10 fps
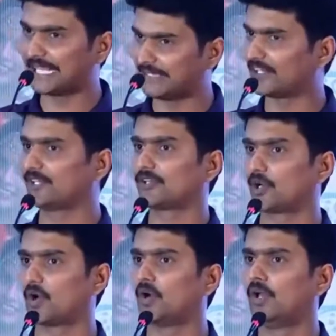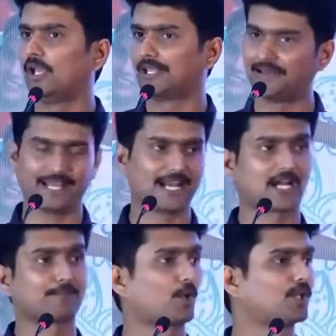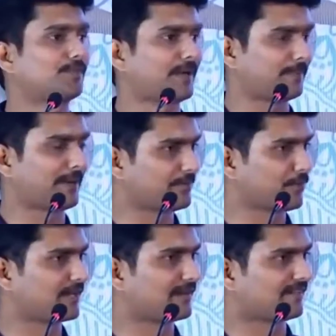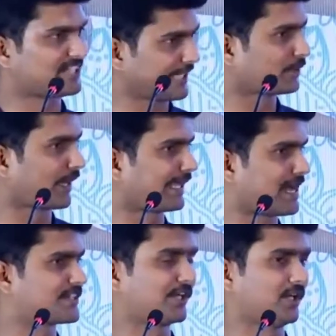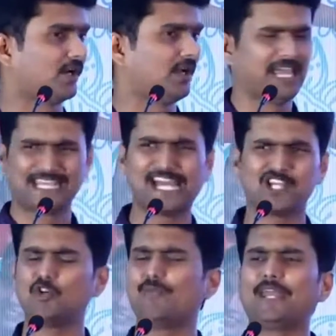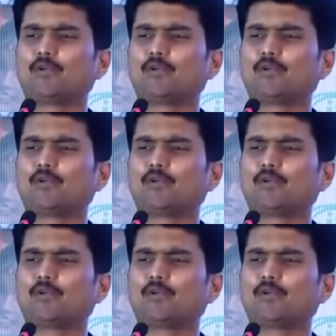வாங்கிய விருதுகளோ இல்லை நான் இப்பொழுது ப பணிபுரிகின்ற விஜய் தொலைக்காட்சியோ எதுவுமே